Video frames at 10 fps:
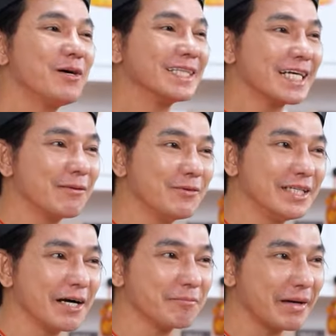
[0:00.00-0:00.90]
Buat kamu
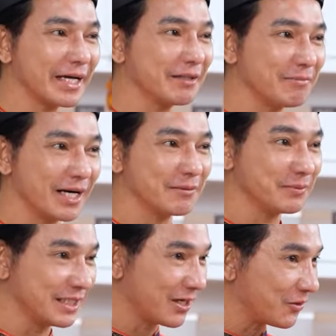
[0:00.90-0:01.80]
yang pengen banget
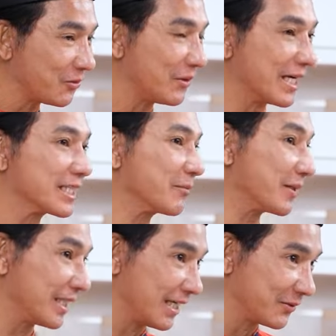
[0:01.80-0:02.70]
punya cookware
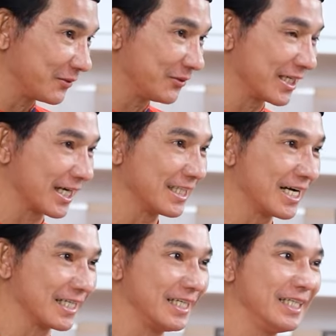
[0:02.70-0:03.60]
seperti yang aku gunakan hari